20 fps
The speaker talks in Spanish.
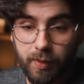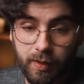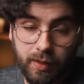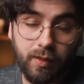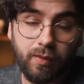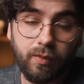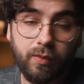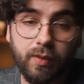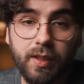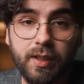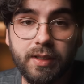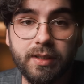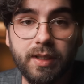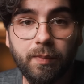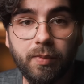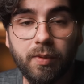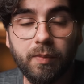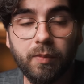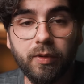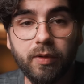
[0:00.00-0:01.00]
incluir
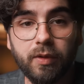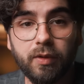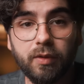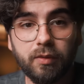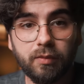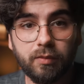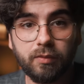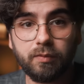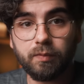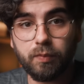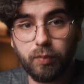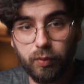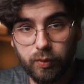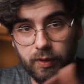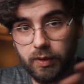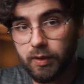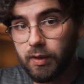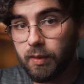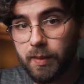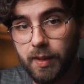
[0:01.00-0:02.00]
esta promoción
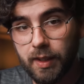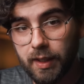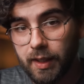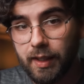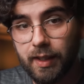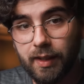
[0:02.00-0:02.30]
pudiendo haber